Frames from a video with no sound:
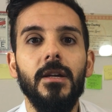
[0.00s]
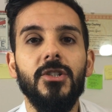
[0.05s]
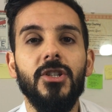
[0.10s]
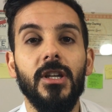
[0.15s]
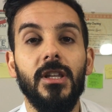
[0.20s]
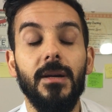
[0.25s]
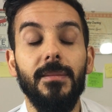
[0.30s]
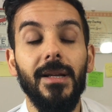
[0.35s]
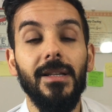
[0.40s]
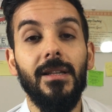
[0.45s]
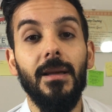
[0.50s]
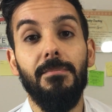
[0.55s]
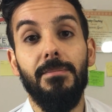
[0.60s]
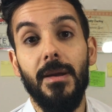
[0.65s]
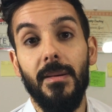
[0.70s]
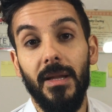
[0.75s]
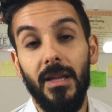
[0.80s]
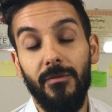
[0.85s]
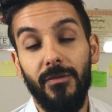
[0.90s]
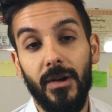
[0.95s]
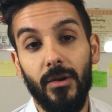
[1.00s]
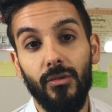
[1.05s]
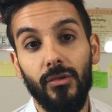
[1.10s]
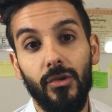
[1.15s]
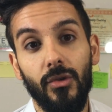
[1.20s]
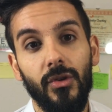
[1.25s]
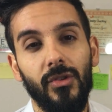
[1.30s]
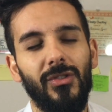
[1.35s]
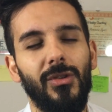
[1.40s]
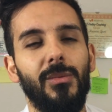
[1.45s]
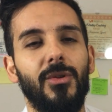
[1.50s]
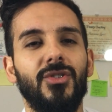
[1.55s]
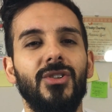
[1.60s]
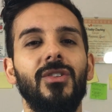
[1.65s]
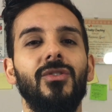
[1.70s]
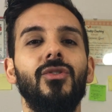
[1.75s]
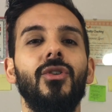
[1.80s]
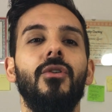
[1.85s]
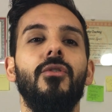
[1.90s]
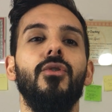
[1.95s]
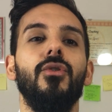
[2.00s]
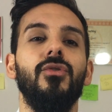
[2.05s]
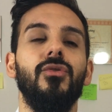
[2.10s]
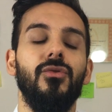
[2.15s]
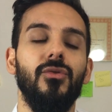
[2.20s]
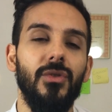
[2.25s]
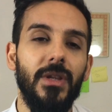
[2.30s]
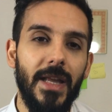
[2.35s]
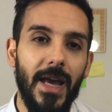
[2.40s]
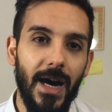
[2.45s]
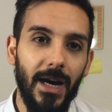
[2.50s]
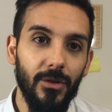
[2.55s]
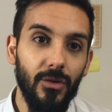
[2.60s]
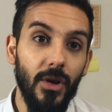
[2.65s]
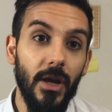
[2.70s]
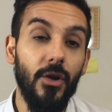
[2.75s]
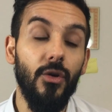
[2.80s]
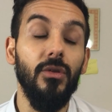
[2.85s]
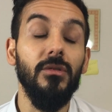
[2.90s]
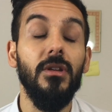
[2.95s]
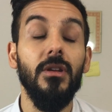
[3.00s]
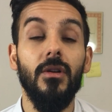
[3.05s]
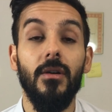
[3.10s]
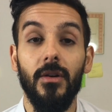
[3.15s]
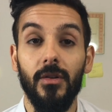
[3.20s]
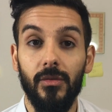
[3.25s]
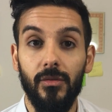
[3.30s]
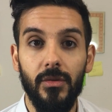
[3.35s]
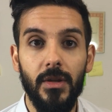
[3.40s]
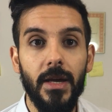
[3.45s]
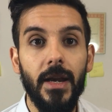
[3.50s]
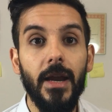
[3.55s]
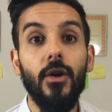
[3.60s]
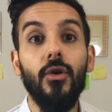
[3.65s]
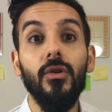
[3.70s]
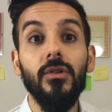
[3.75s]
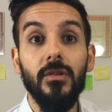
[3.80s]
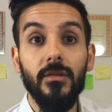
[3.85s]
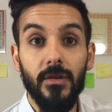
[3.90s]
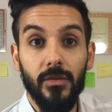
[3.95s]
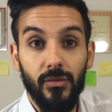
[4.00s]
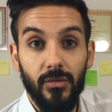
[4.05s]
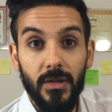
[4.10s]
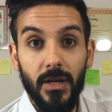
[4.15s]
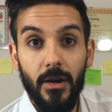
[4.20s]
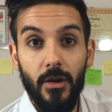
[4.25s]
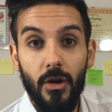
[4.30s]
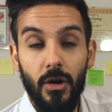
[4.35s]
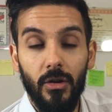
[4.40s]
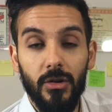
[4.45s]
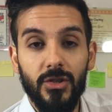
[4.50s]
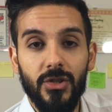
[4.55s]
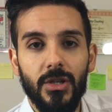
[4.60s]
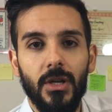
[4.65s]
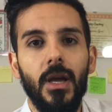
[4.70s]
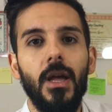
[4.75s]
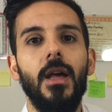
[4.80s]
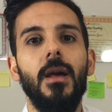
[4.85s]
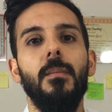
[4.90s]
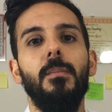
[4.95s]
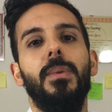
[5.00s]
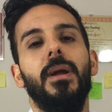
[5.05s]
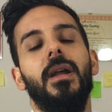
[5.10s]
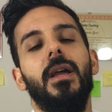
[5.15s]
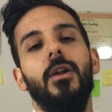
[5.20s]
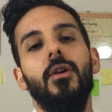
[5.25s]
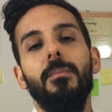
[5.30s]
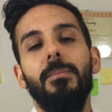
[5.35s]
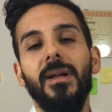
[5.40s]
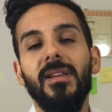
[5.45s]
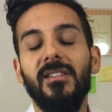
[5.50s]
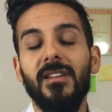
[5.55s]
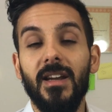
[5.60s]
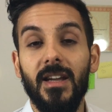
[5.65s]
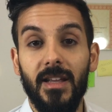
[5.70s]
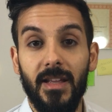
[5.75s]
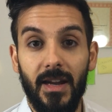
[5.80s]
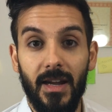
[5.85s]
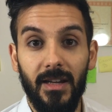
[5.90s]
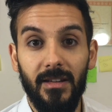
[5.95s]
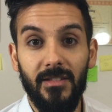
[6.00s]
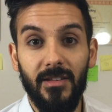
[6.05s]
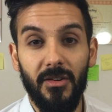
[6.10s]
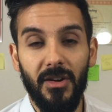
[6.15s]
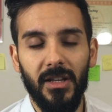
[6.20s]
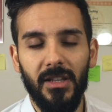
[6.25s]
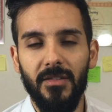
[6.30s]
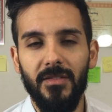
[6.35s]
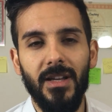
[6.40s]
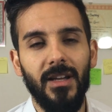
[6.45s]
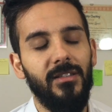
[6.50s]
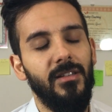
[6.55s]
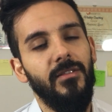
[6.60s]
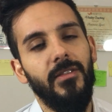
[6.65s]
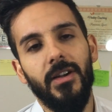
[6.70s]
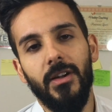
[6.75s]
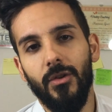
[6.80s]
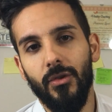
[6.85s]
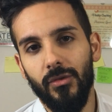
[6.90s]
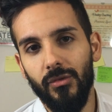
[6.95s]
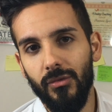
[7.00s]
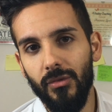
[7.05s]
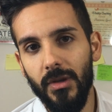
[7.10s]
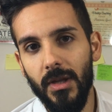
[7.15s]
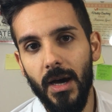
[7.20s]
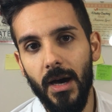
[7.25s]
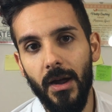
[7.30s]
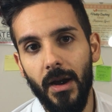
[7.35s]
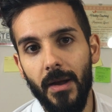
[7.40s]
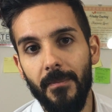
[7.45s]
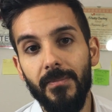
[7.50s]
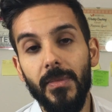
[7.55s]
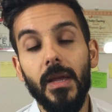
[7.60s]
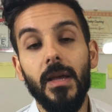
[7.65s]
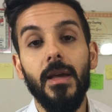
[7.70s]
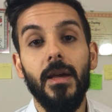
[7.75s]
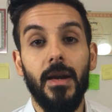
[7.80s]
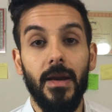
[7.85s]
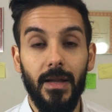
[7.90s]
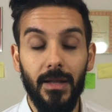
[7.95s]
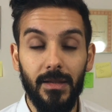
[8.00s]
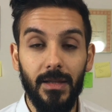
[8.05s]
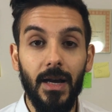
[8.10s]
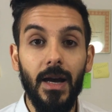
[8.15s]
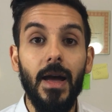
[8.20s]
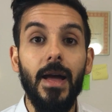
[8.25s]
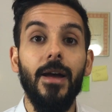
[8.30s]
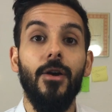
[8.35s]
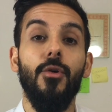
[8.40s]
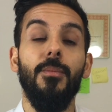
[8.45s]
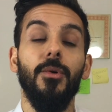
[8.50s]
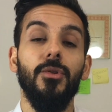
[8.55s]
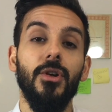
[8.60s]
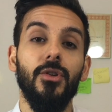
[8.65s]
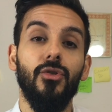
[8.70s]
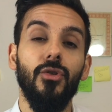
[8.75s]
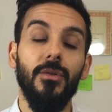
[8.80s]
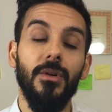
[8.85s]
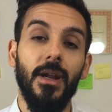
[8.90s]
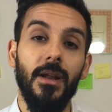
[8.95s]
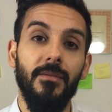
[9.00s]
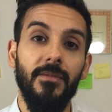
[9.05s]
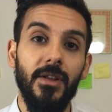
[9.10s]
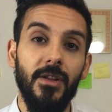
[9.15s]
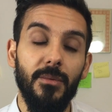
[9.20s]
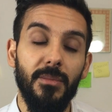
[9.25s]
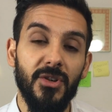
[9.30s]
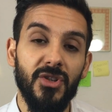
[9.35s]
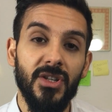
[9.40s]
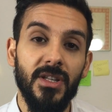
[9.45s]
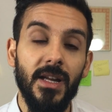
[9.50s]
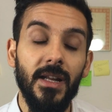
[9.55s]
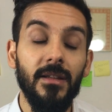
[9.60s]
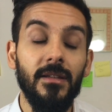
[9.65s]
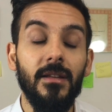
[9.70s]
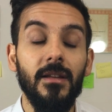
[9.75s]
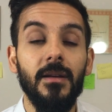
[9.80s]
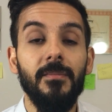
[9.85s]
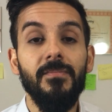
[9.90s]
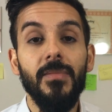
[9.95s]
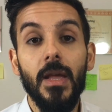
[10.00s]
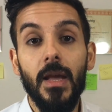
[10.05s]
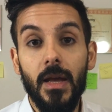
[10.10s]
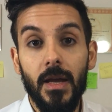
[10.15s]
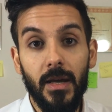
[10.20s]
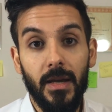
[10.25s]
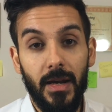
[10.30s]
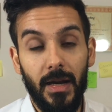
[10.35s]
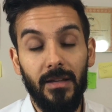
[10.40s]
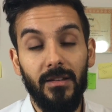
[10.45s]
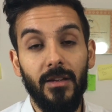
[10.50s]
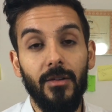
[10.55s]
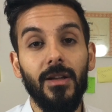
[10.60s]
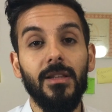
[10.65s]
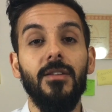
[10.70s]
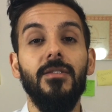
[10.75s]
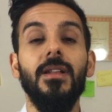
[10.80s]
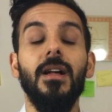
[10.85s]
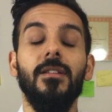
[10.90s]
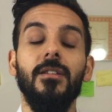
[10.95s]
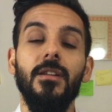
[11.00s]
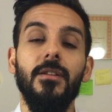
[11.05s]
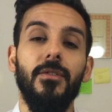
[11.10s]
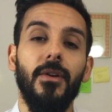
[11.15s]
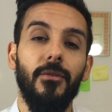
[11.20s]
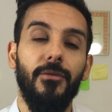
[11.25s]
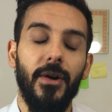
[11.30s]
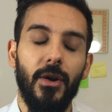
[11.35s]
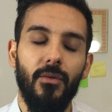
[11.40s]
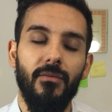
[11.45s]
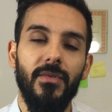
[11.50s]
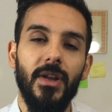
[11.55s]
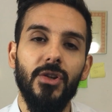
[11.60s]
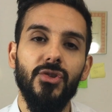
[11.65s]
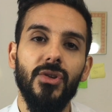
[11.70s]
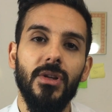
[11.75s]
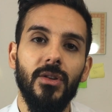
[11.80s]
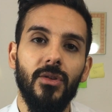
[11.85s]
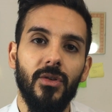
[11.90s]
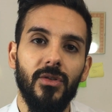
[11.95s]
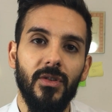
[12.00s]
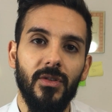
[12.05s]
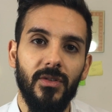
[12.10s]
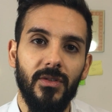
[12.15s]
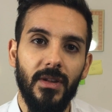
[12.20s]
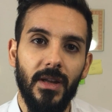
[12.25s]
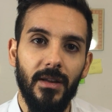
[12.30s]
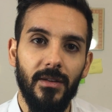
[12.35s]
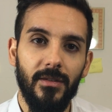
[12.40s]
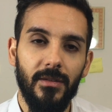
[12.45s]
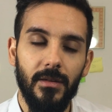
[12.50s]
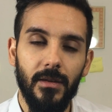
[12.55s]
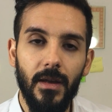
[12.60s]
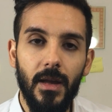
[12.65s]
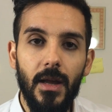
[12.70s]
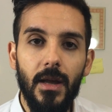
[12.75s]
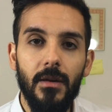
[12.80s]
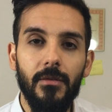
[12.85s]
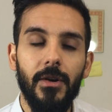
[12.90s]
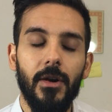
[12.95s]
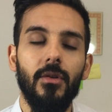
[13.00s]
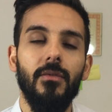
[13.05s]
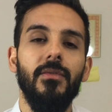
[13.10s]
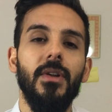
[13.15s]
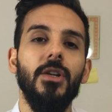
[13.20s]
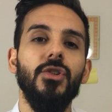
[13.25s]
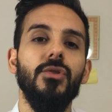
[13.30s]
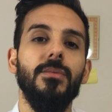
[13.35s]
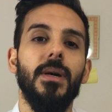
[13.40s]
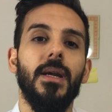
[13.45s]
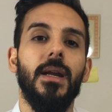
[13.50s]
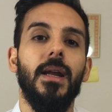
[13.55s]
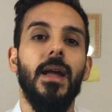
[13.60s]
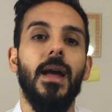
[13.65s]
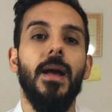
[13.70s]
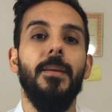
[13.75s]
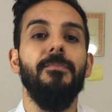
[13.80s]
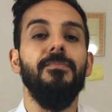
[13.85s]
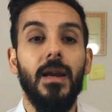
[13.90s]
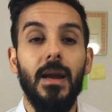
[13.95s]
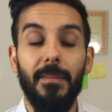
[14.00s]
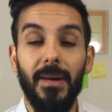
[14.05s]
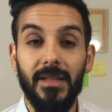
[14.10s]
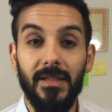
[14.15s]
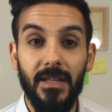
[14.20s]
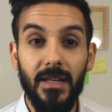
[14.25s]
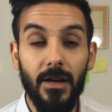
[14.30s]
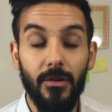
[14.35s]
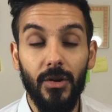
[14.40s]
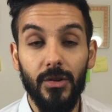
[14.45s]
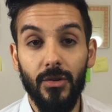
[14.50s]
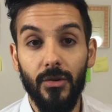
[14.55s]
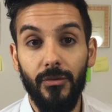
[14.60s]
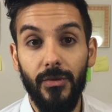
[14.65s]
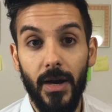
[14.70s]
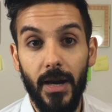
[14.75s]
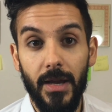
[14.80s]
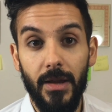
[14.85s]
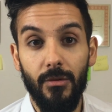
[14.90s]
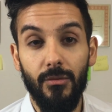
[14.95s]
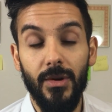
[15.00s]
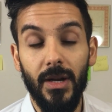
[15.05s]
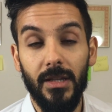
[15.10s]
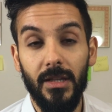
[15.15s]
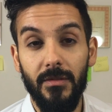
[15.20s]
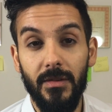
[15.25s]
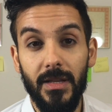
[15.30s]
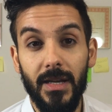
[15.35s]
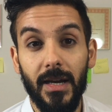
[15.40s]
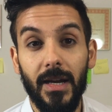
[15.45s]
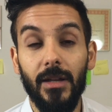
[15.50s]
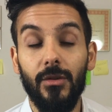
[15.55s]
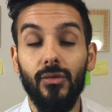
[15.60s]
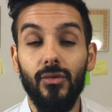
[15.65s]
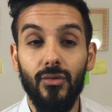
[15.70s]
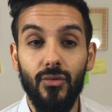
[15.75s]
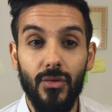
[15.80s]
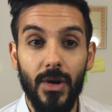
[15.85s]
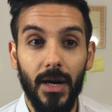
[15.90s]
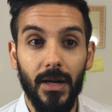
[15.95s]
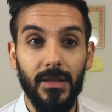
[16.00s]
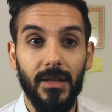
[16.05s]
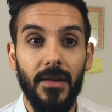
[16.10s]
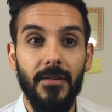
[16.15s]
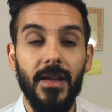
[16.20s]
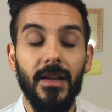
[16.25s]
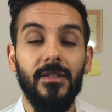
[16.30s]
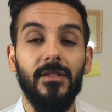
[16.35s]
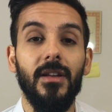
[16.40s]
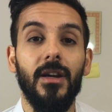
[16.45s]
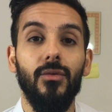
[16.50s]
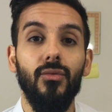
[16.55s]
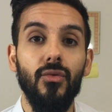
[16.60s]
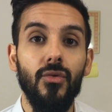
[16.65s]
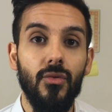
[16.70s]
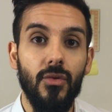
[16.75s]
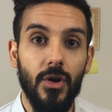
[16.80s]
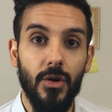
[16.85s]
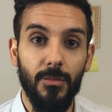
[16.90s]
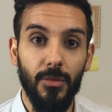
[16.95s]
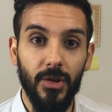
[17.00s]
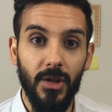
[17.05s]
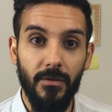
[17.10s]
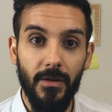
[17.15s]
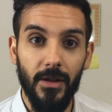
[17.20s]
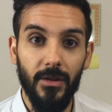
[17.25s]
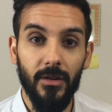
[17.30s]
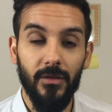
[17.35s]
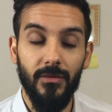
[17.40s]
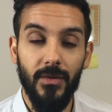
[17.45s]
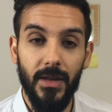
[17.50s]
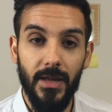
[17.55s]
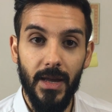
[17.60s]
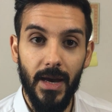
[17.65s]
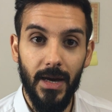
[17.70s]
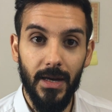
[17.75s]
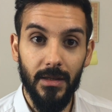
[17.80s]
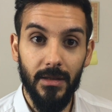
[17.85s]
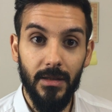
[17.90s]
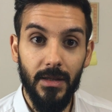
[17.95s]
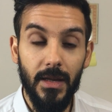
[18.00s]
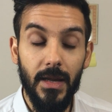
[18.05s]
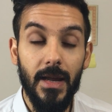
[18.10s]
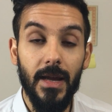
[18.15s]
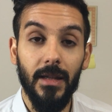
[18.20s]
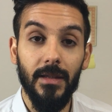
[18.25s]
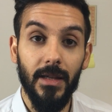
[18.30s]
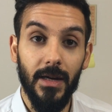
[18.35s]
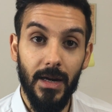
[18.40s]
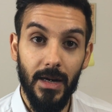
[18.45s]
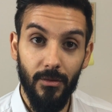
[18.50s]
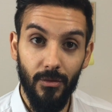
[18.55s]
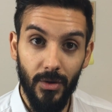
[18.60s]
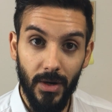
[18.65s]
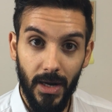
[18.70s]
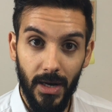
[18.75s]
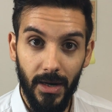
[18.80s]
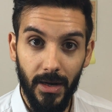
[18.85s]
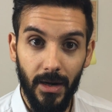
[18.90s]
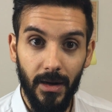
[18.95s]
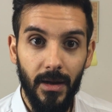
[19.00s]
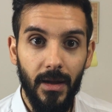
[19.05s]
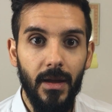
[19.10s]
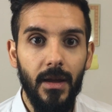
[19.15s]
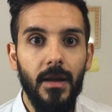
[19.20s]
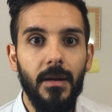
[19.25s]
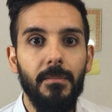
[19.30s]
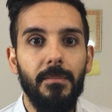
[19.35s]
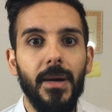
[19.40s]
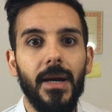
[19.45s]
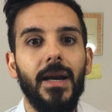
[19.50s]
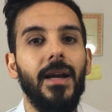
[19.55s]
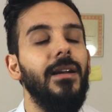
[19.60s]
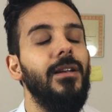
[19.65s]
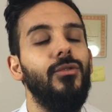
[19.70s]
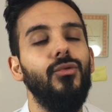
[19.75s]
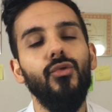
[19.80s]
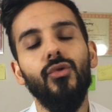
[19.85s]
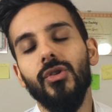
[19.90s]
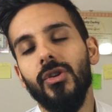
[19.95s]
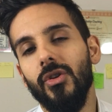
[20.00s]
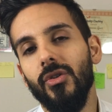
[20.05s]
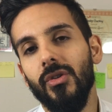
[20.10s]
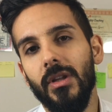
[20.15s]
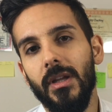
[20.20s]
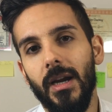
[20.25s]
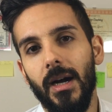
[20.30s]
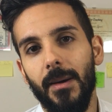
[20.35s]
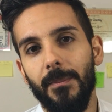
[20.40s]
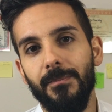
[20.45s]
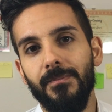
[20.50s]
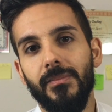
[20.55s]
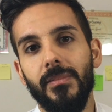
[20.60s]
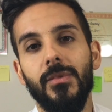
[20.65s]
Certamente prima di fare tutto questo processo ho studiato e continuavo a studiare e continuo a studiare oggi, perché non pensare di realizzare un'attività significa non studiare. In realtà, e come ho detto nei video precedenti, realizzare un'attività significa fare un viaggio dentro se stessi. Fare un viaggio perché la mattina quando fai una un'attività che è tua, devi essere tu quello motivato a svegliarti e andare a lavorare, perché nessuno te lo dirà.